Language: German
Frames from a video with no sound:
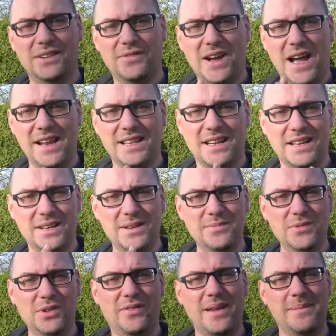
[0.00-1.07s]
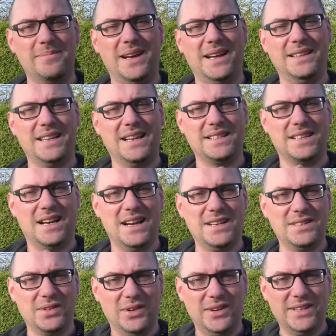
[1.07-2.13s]
Freitag im November. Das
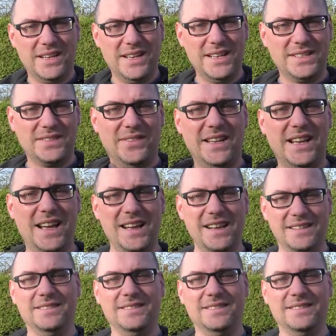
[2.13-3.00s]
heißt, heute ist wieder